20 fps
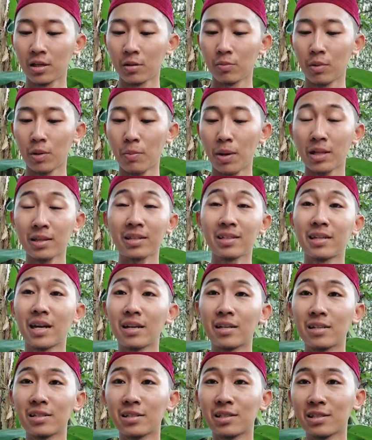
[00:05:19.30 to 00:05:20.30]
memang
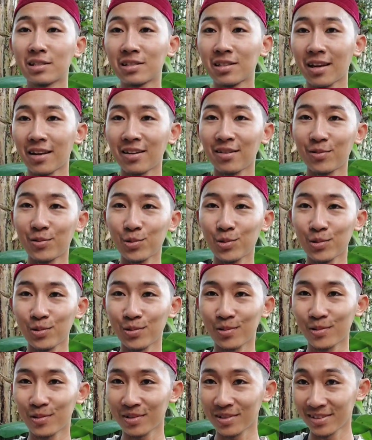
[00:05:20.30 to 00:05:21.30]
tidak didesain
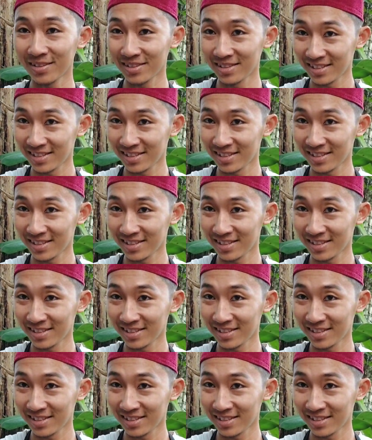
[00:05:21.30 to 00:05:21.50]
untuk